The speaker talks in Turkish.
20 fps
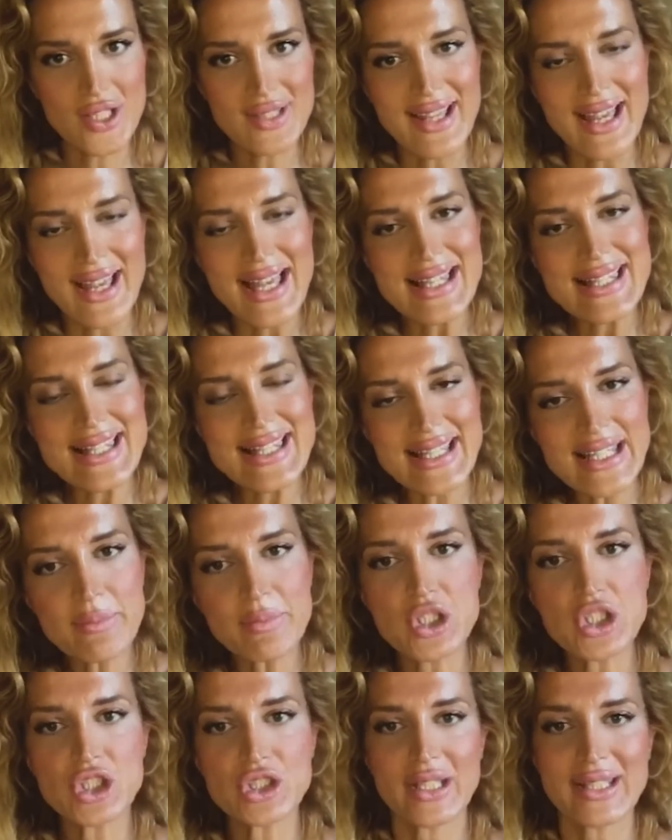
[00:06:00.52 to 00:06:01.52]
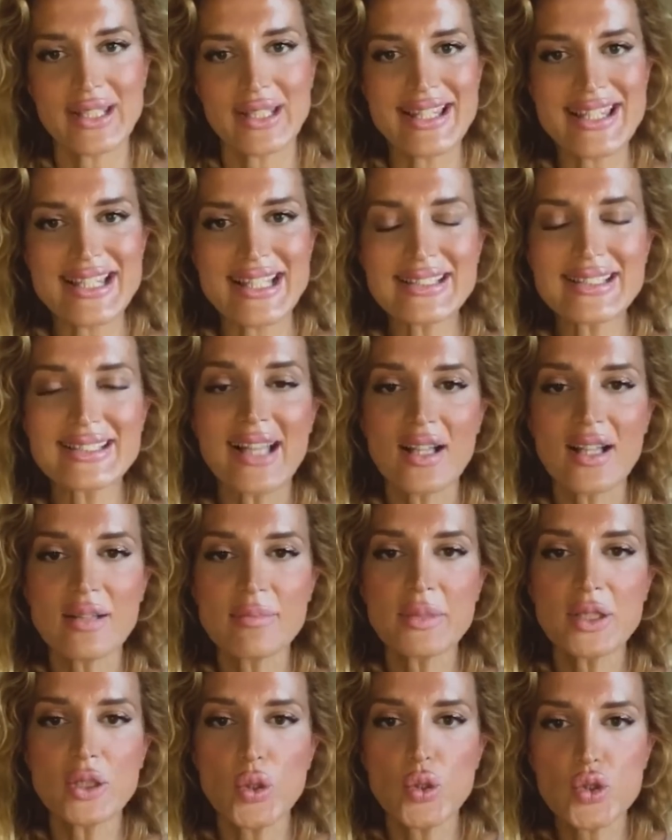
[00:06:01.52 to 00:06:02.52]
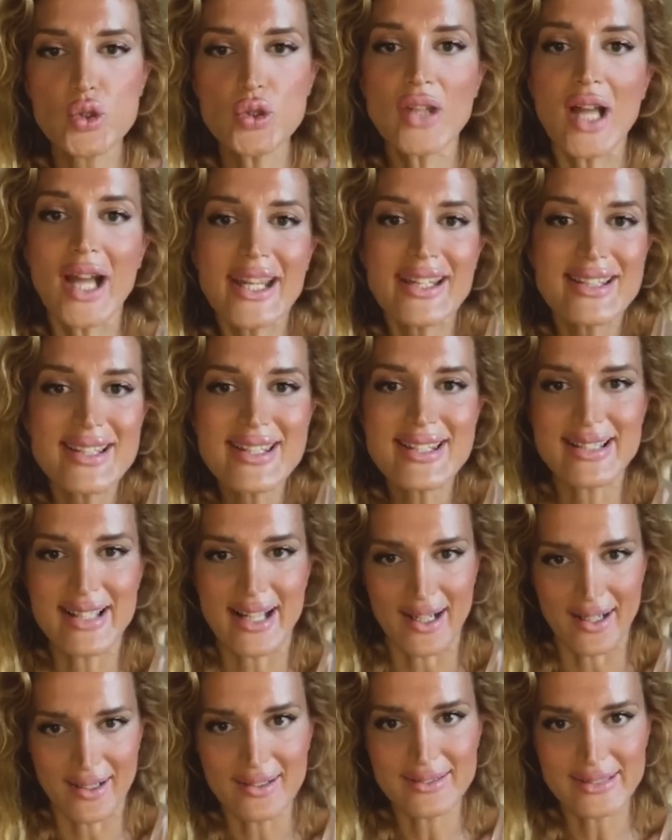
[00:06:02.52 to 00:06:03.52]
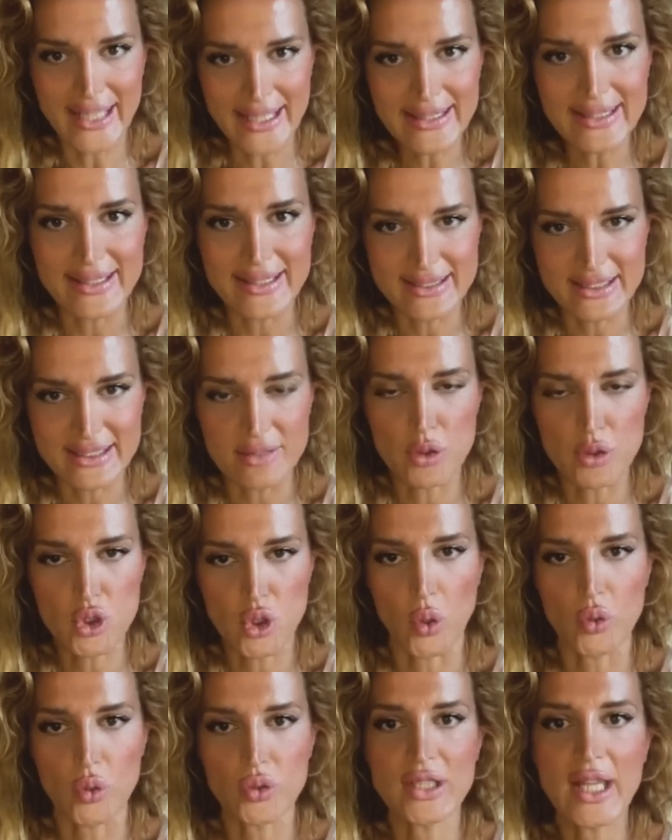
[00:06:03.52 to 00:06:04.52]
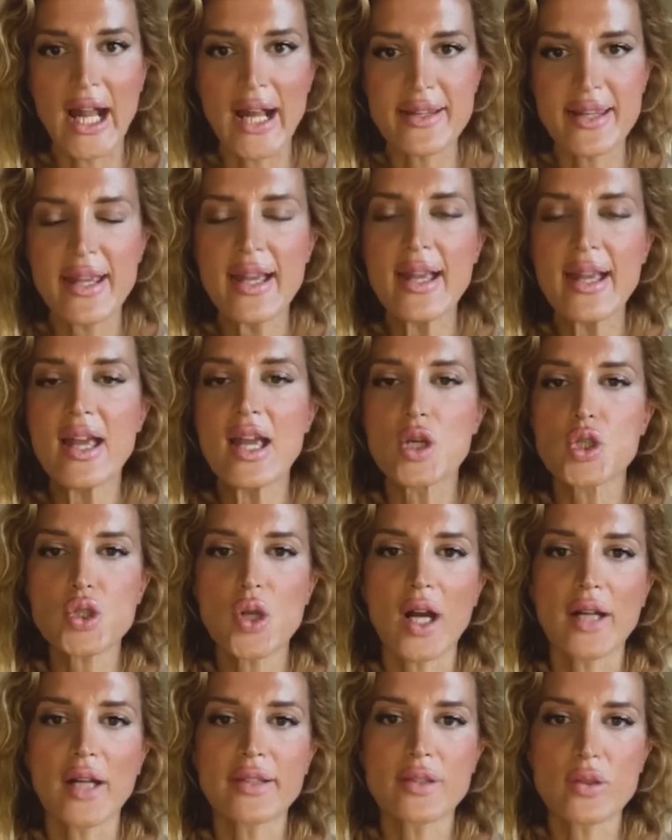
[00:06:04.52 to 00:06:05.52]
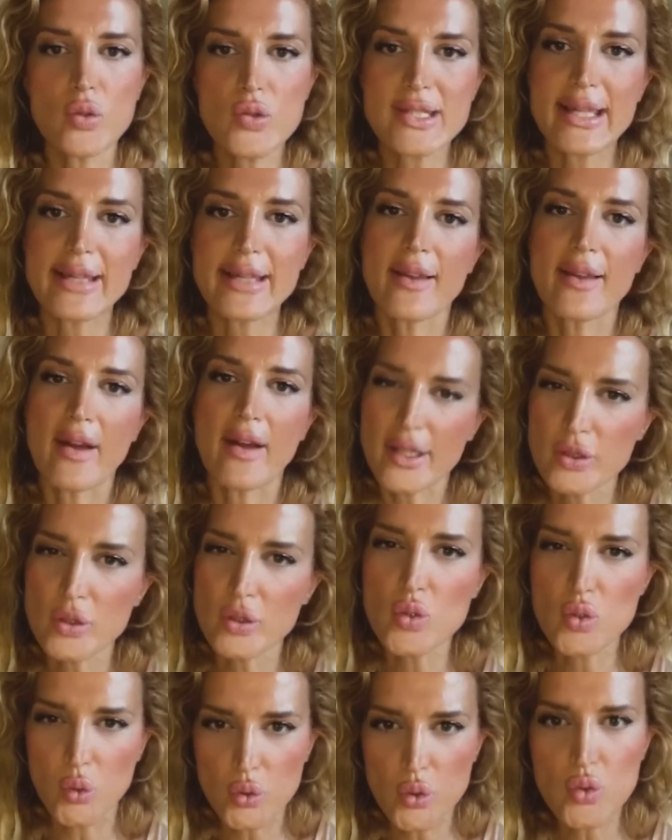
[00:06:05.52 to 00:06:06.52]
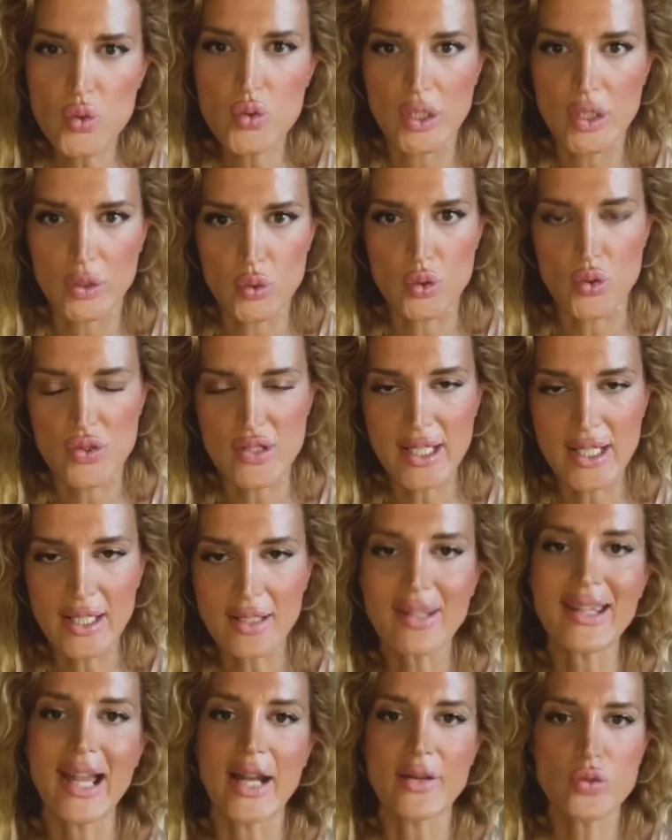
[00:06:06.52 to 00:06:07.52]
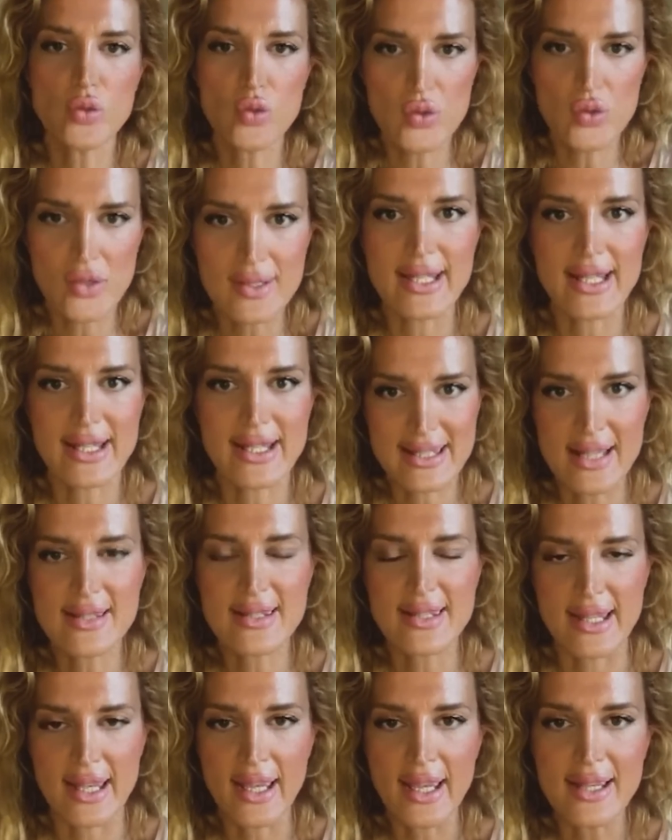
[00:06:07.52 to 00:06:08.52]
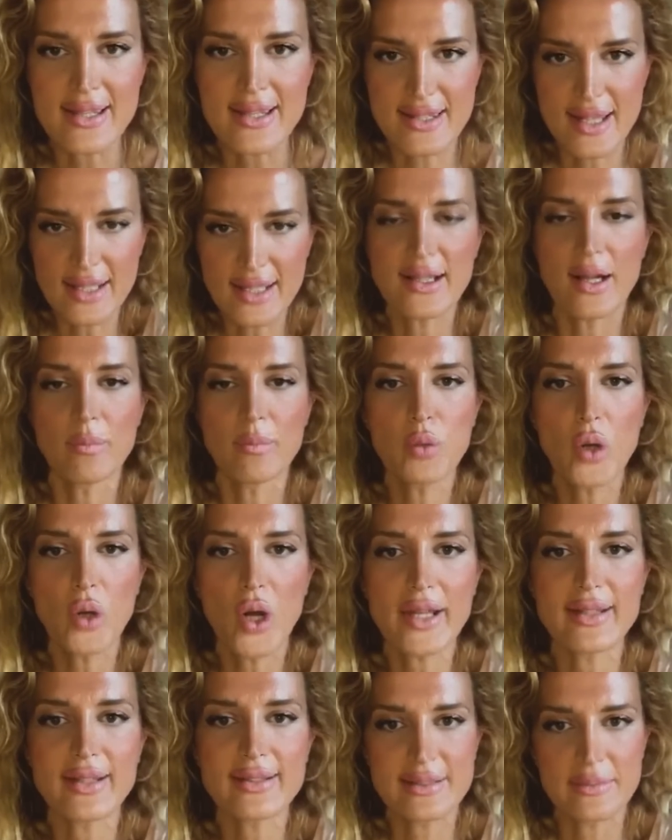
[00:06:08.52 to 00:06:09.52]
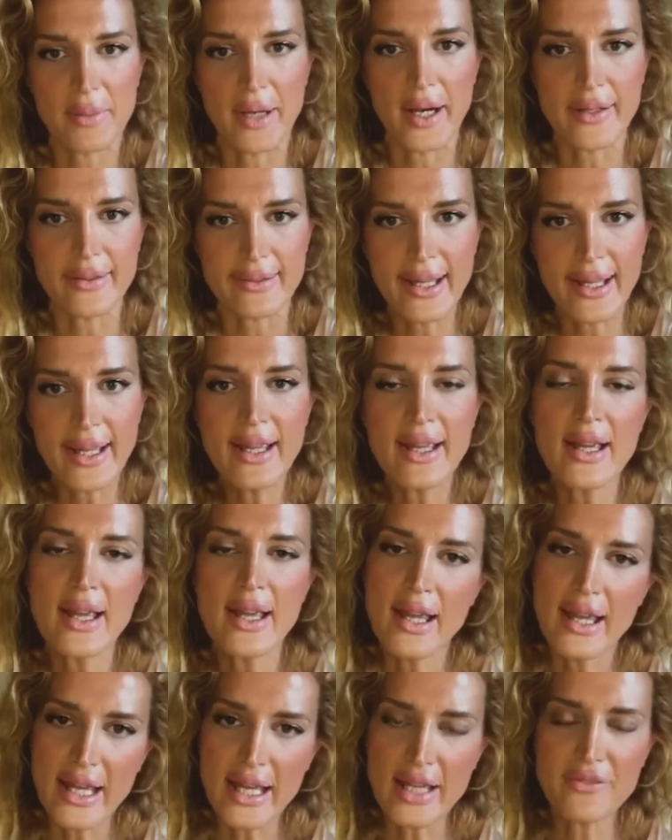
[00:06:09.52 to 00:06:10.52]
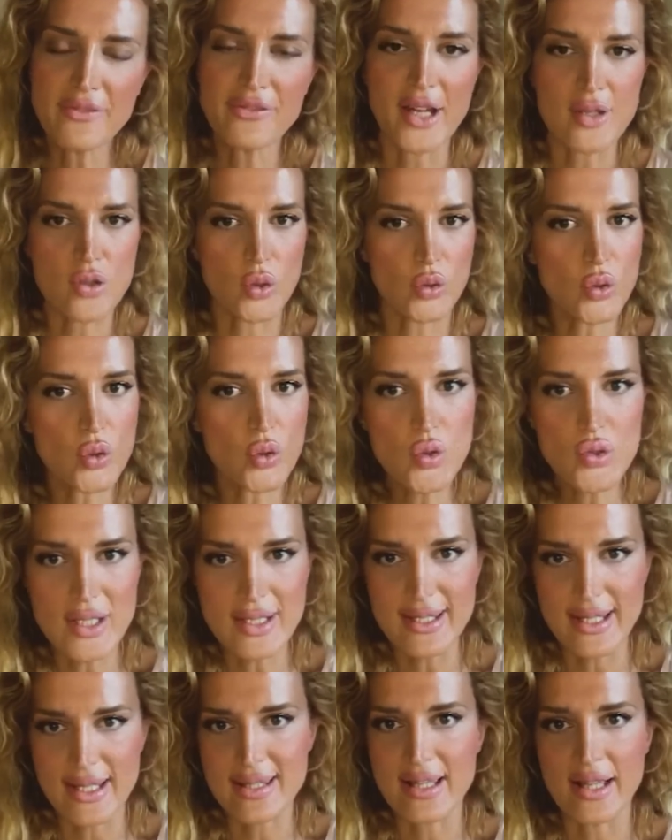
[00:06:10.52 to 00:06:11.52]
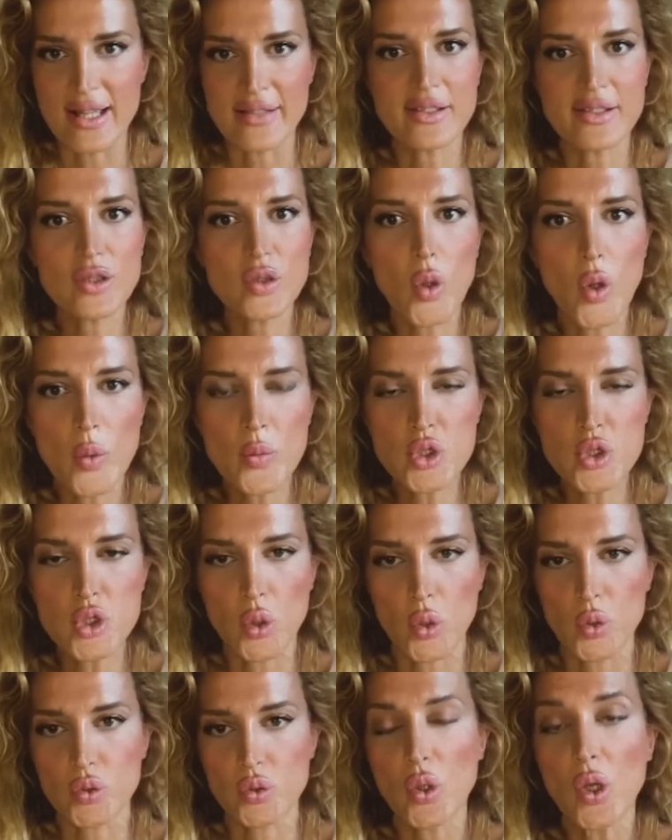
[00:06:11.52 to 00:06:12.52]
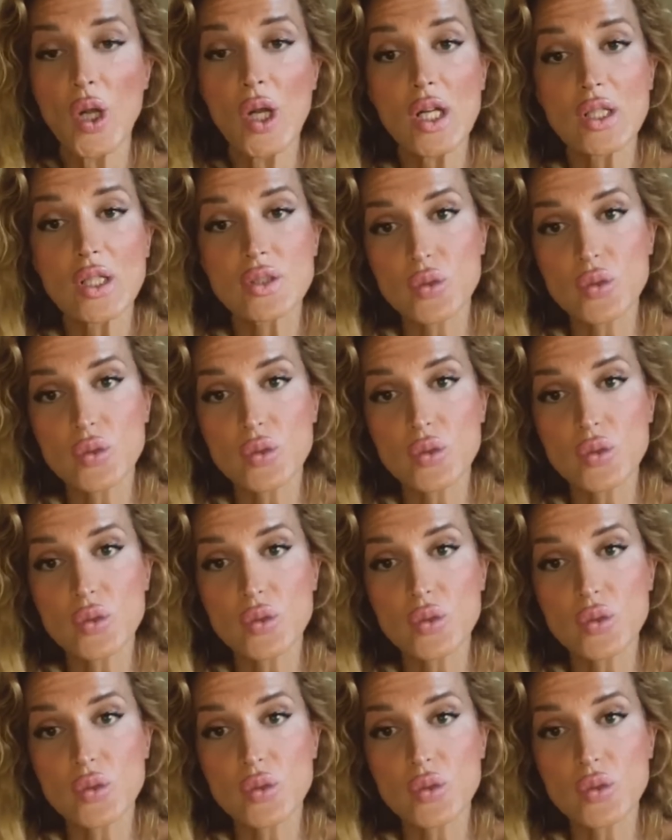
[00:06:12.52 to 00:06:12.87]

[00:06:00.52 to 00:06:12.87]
ücret sene başındaki satın alma gücünün aynısına denk getirilmiş oldu. Yani şu anda %50 artı %30 diye düşünsek yani %80 ise zaten bu ay itibariyle enflasyonda %80'leri görmüş olduk.